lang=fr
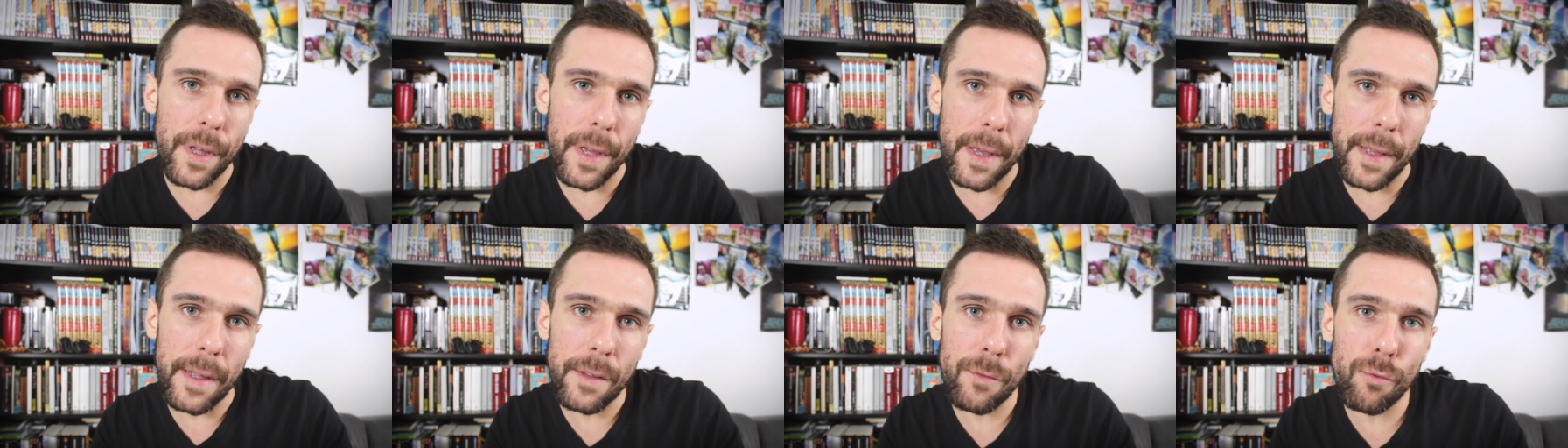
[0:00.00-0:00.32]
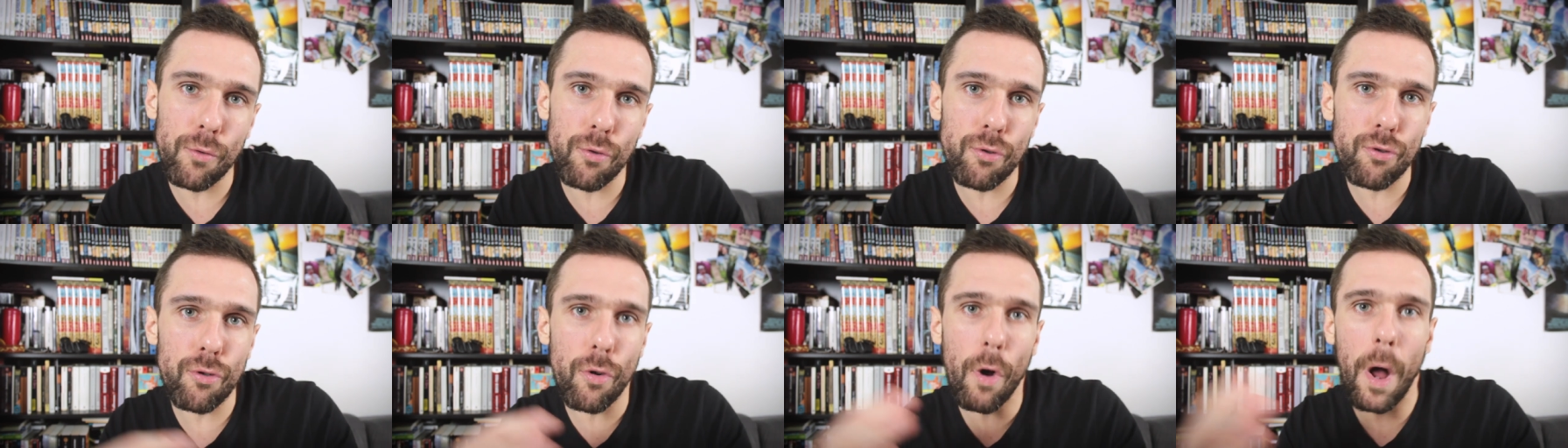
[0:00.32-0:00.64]
est
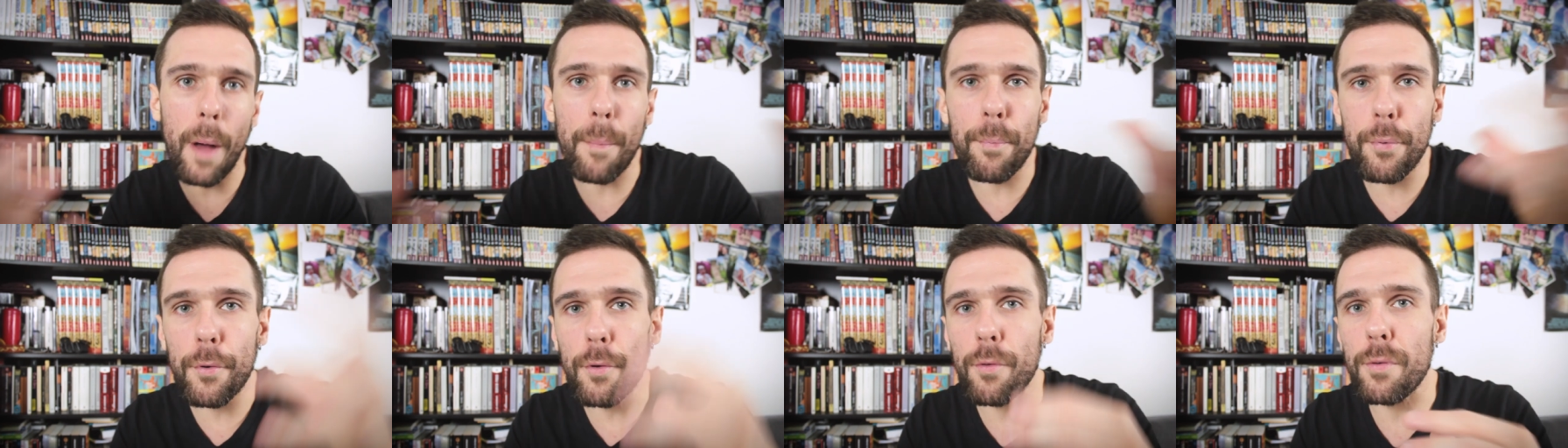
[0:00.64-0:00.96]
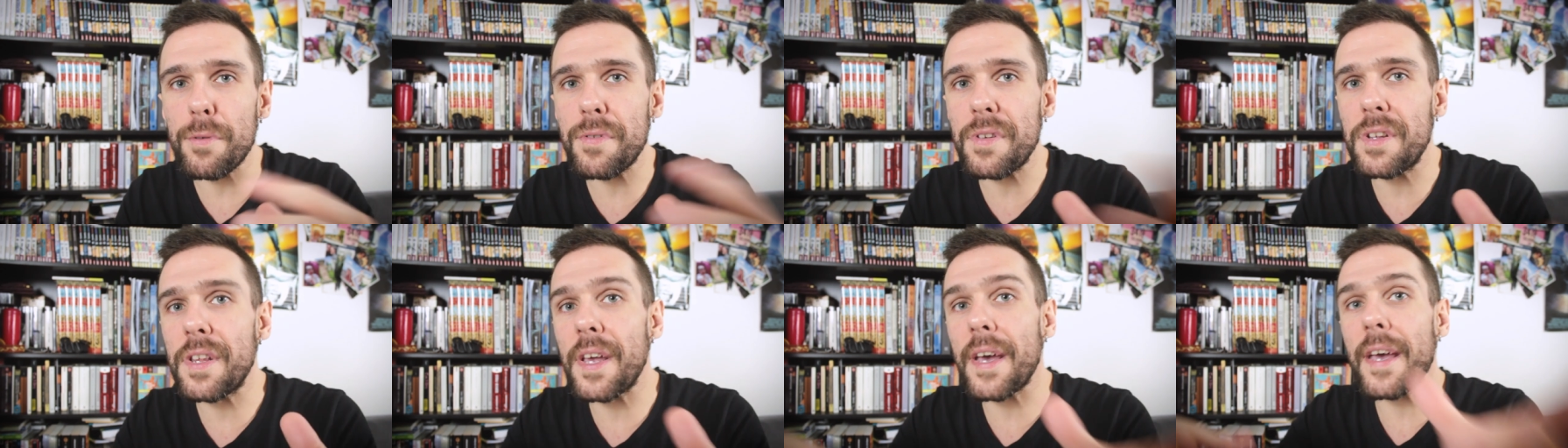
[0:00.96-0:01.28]
toujours un peu
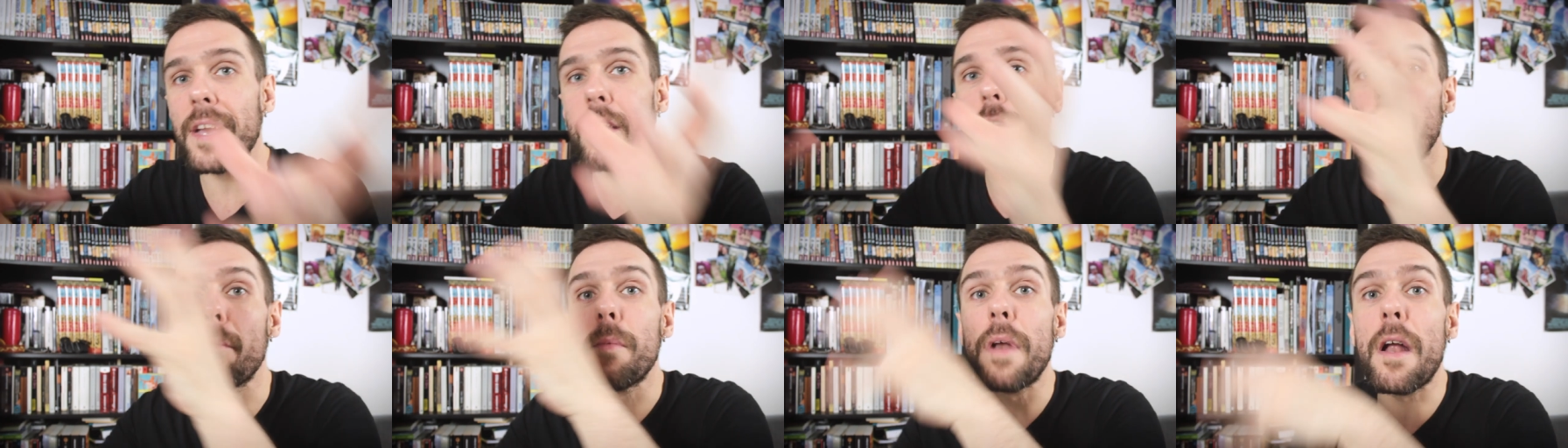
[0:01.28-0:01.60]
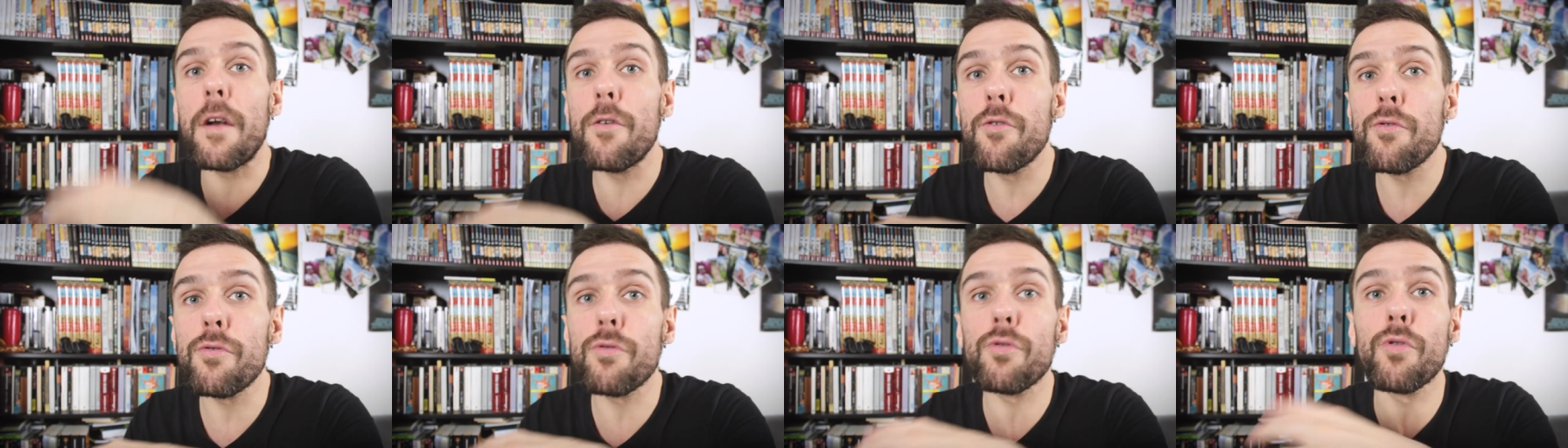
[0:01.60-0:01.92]
considérée comme la
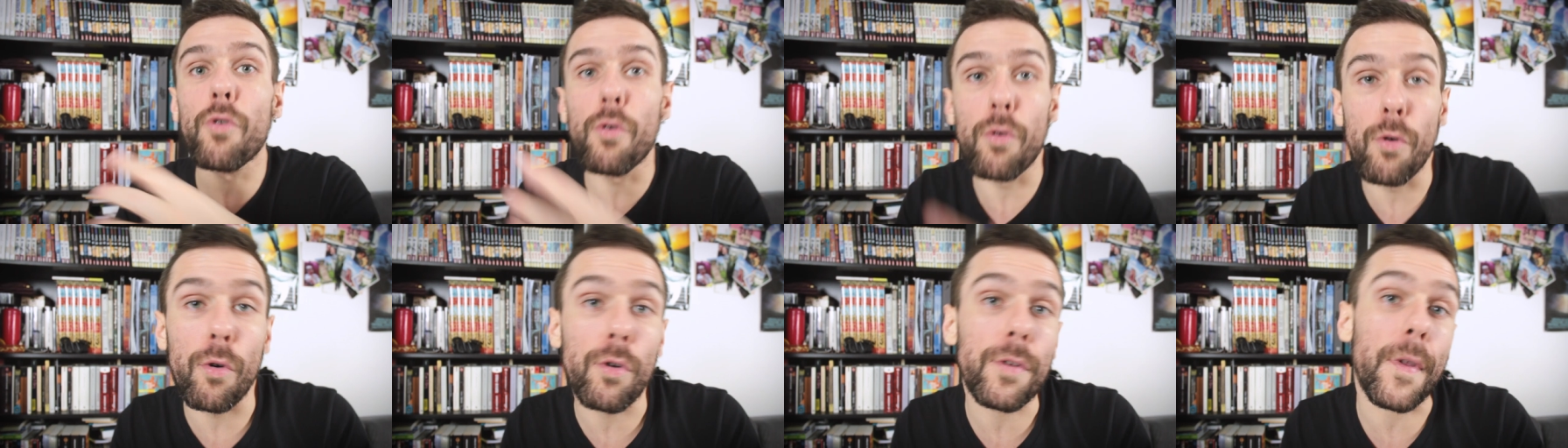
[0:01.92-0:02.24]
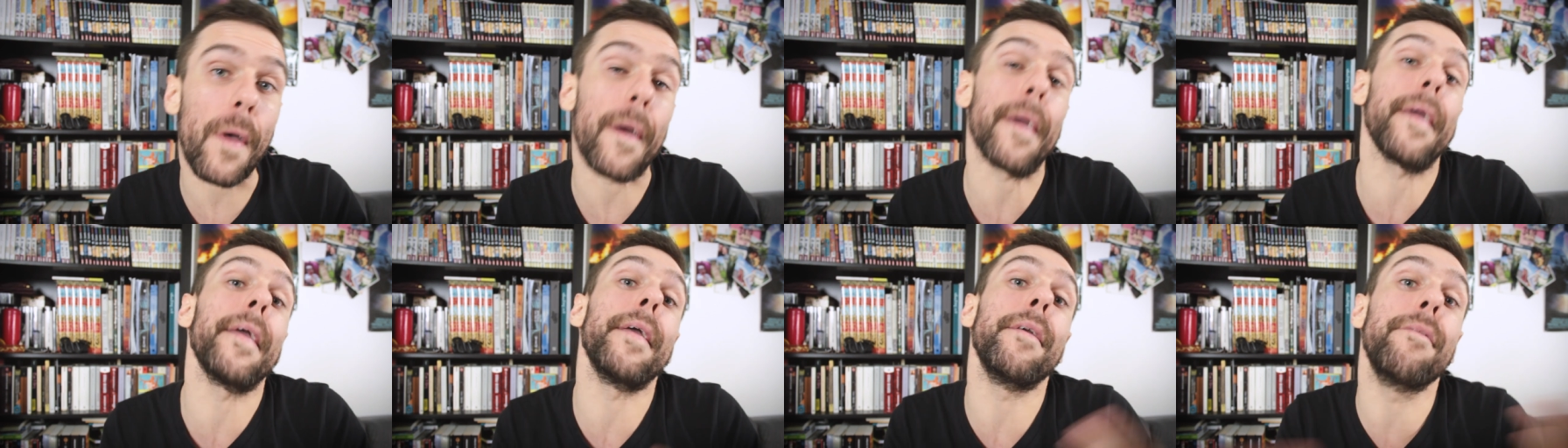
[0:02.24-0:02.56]
lune de
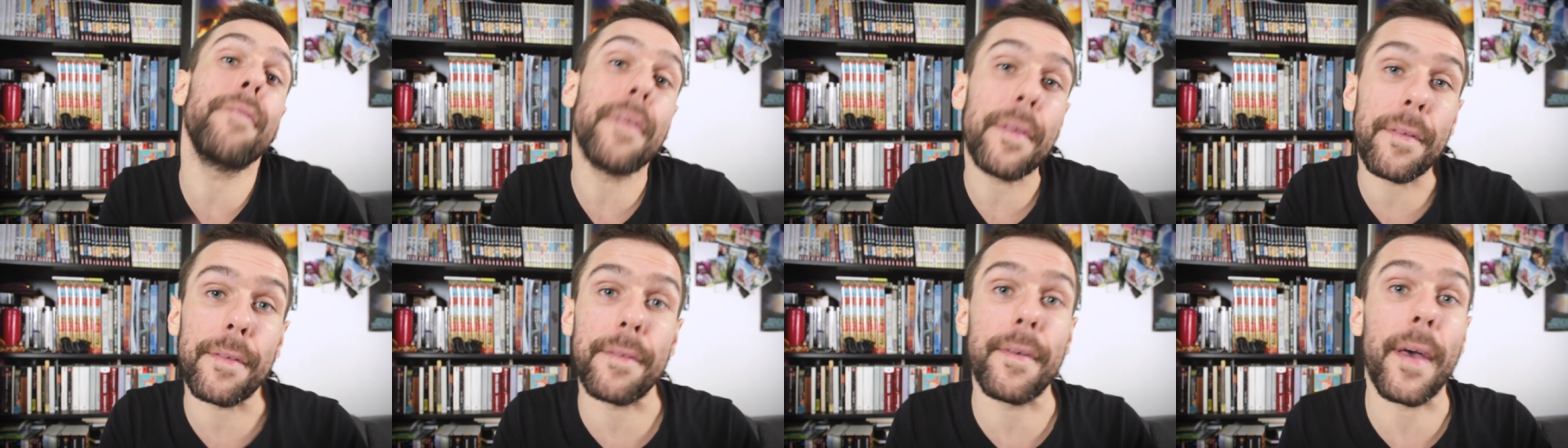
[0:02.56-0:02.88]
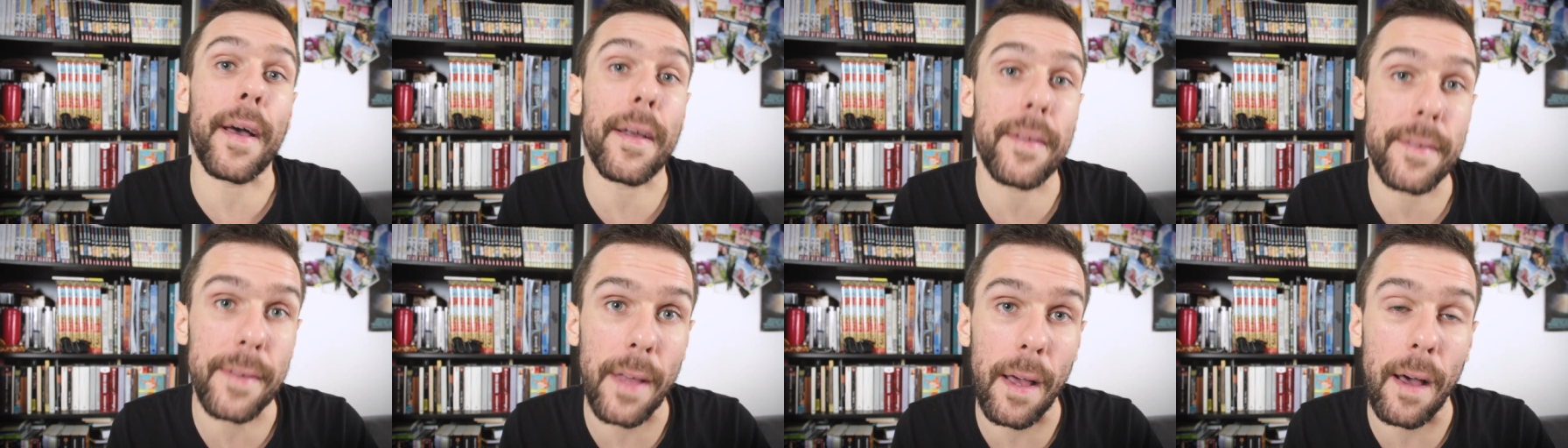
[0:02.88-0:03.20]
l'autre et
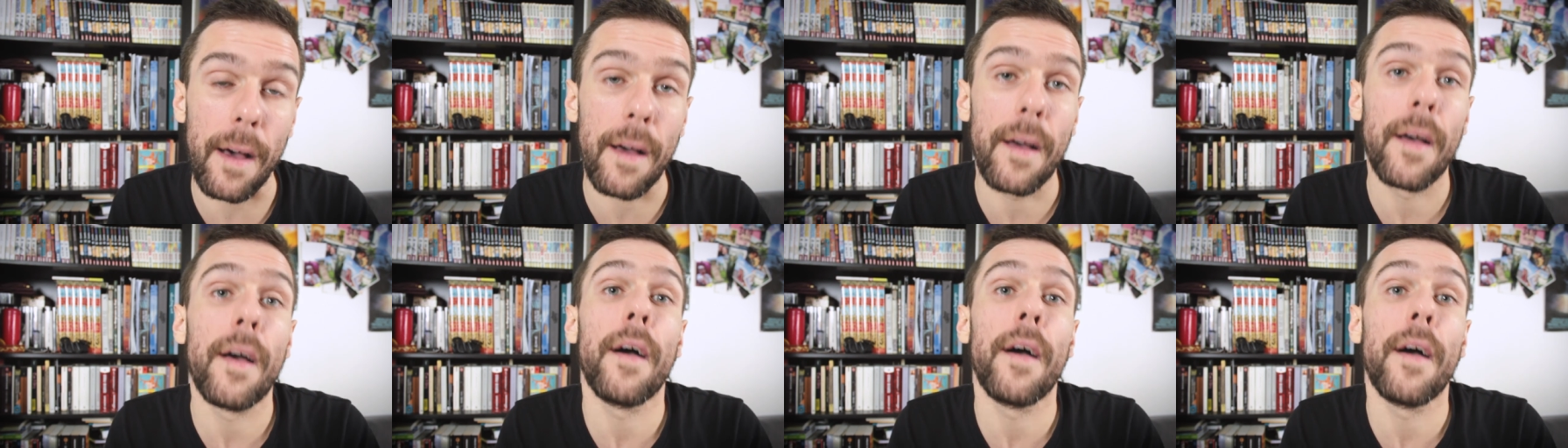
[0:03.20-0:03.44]
vice-versa.